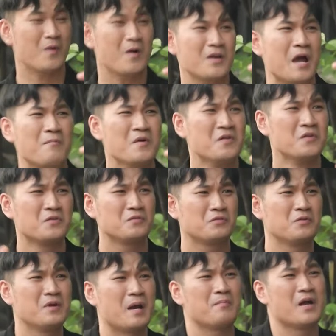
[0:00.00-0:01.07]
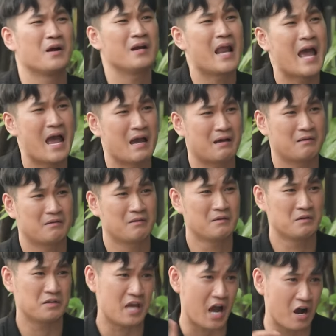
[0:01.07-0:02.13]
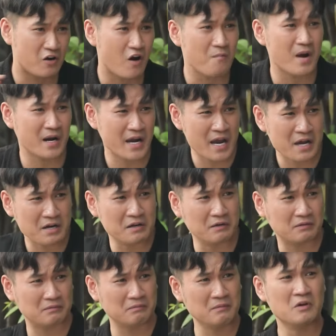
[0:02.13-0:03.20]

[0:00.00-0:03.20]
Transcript: không có năm chú năm đừng la vợ con mà nghe được